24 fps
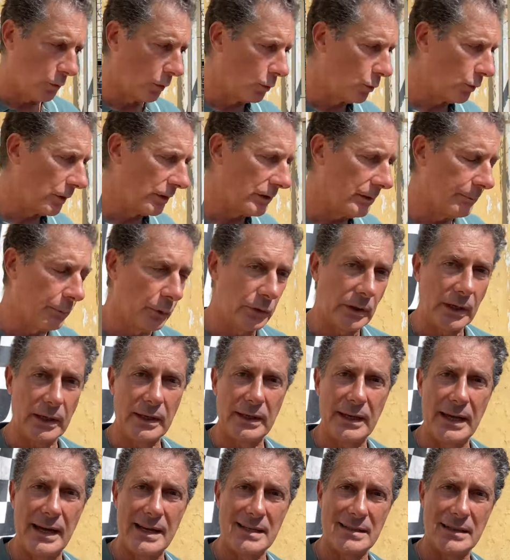qualunque tipo di
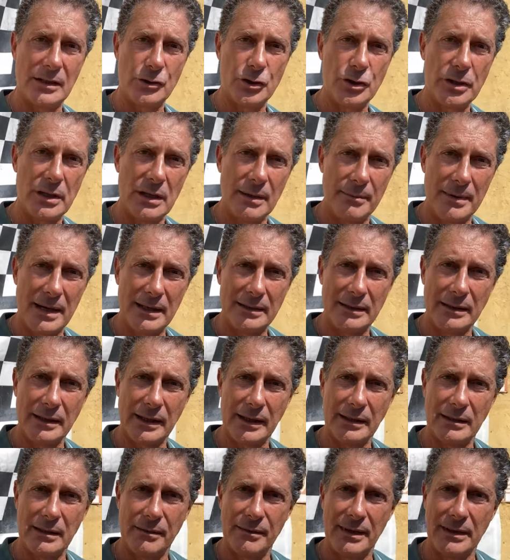richiesta ci chiamate
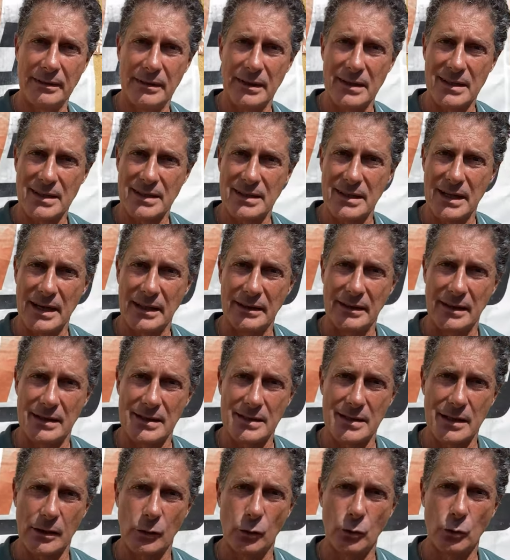direttamente in sede
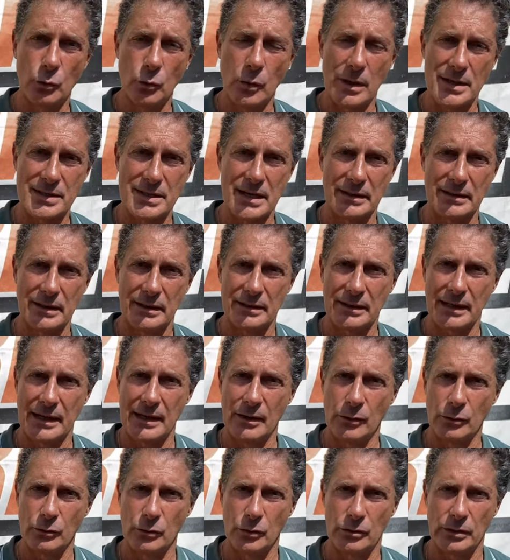
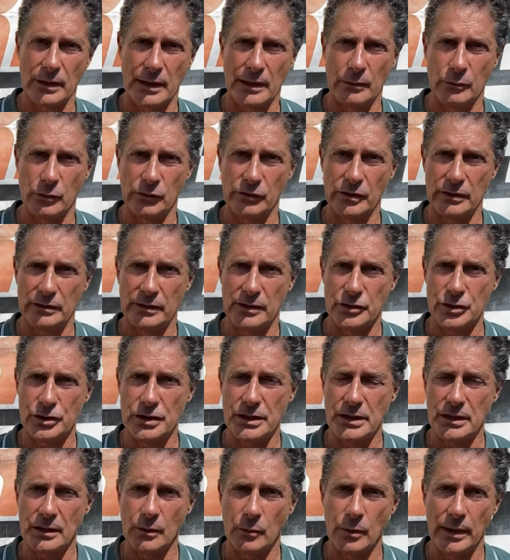
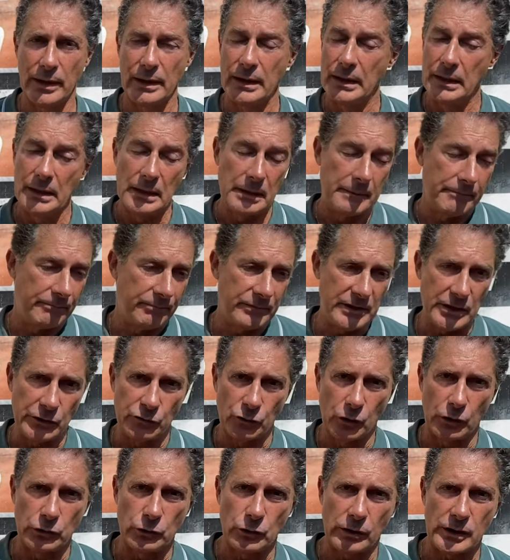0273833175, di
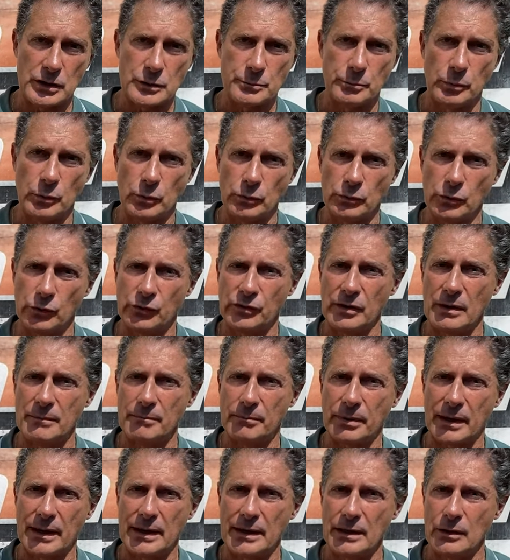solito rispondo
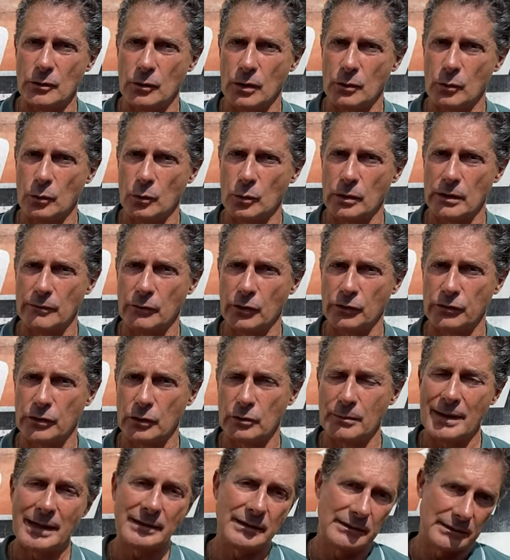sempre io a qualunque vostra
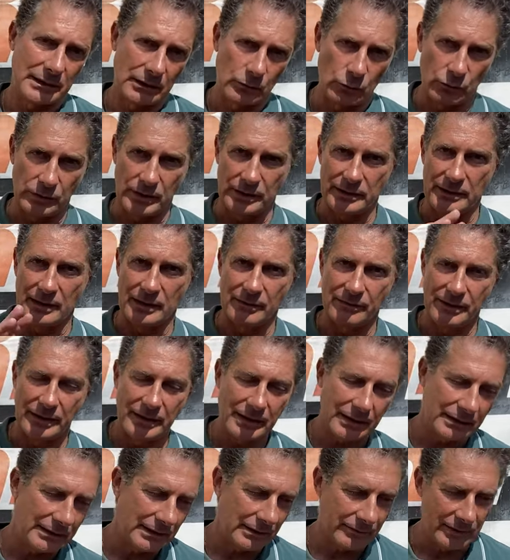domanda dal lunedì al
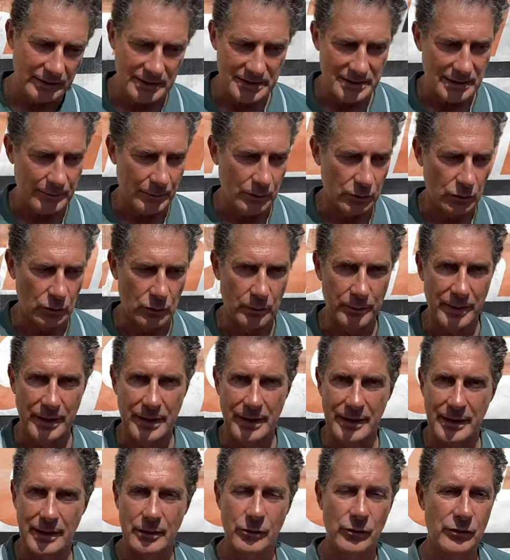venerdì, quindi sabato e
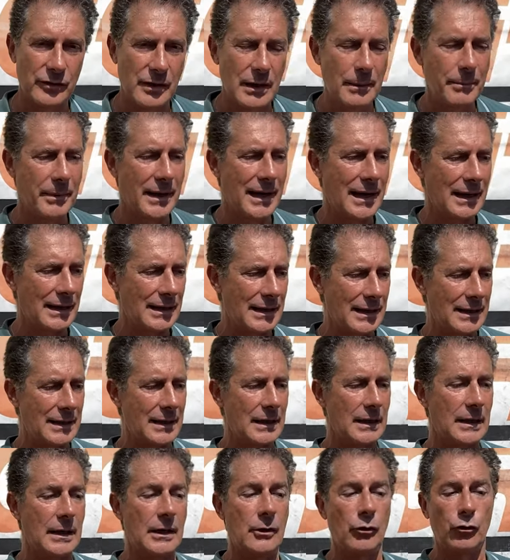domenica non se ne parla,
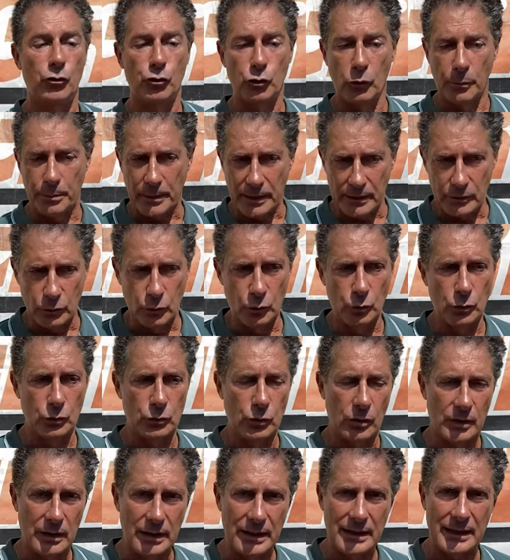
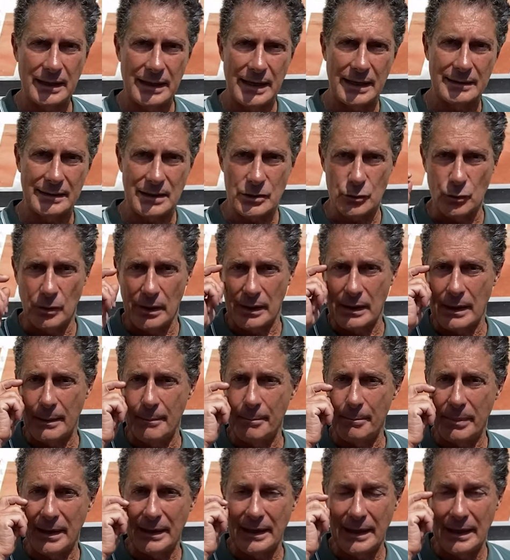soprattutto cliccate sulla
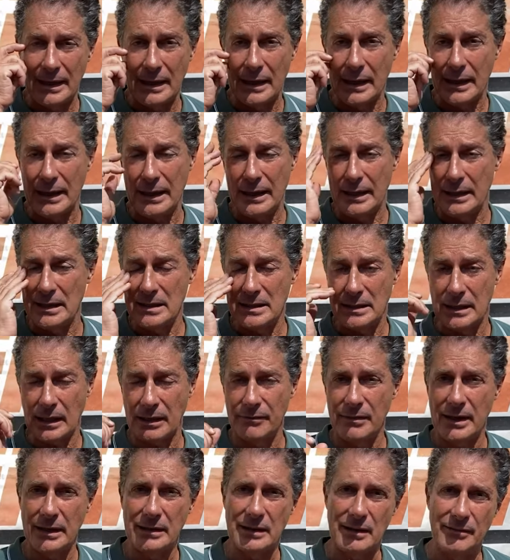campanella e
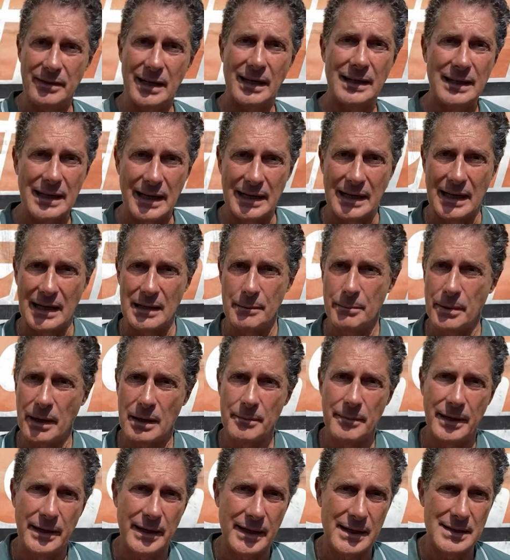iscrivetevi al canale per
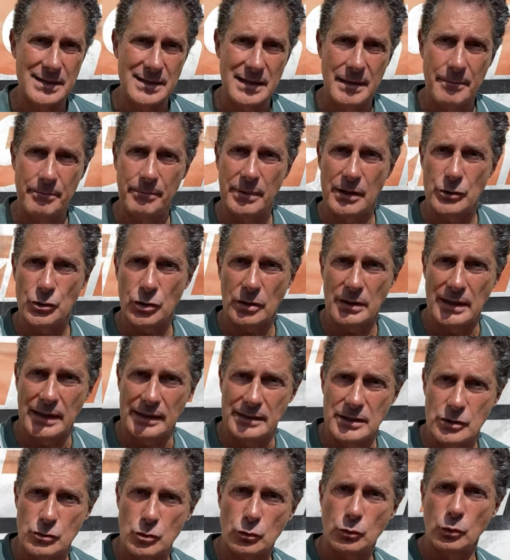rimanere sempre
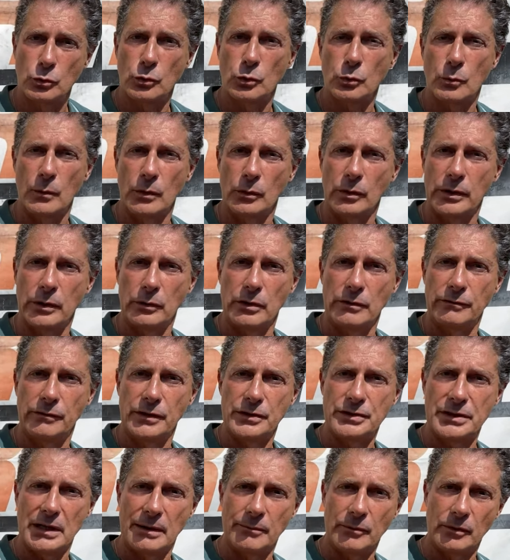aggiornati su tutto quello che noi
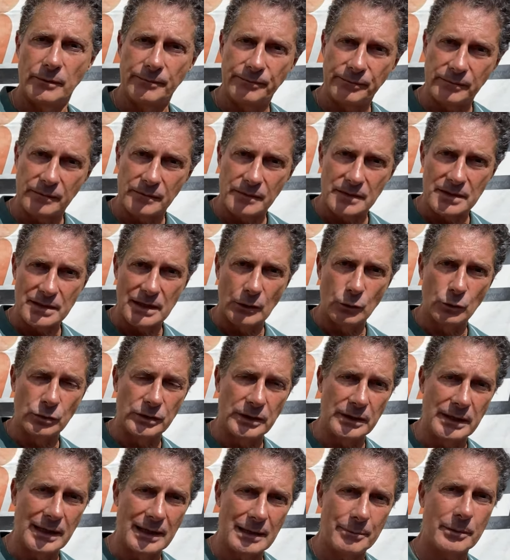facciamo.
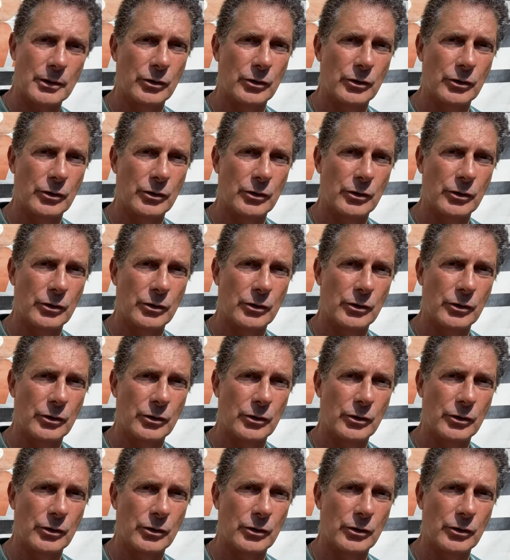Saluti, alla